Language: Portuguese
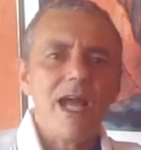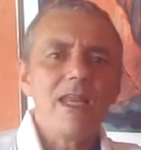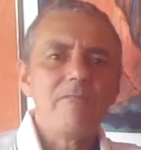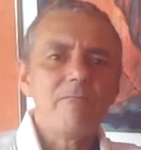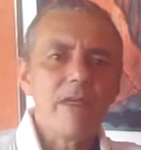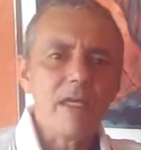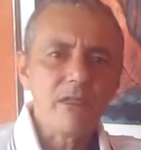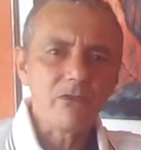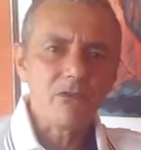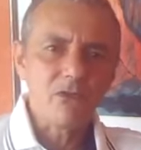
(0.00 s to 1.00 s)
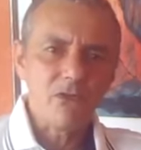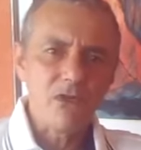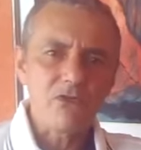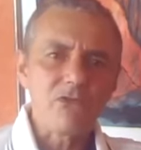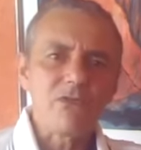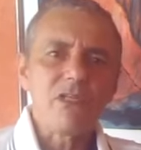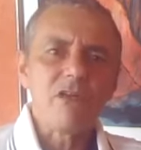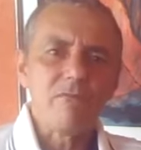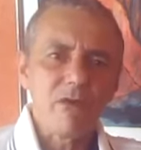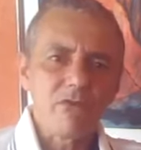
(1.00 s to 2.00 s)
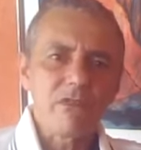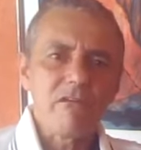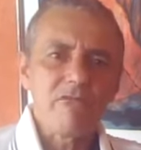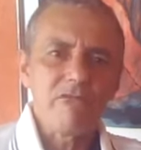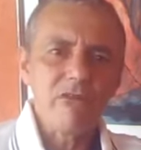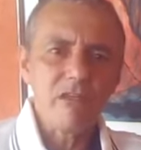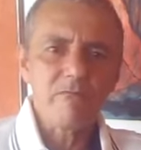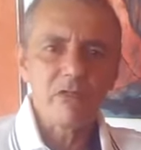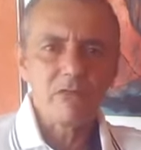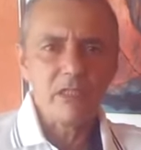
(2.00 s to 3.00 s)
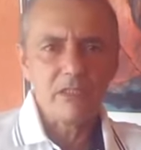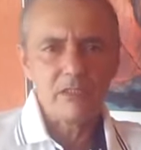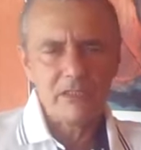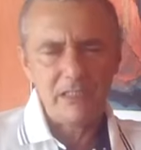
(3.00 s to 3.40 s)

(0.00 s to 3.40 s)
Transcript: alimentam nossos irmãos que vibram nas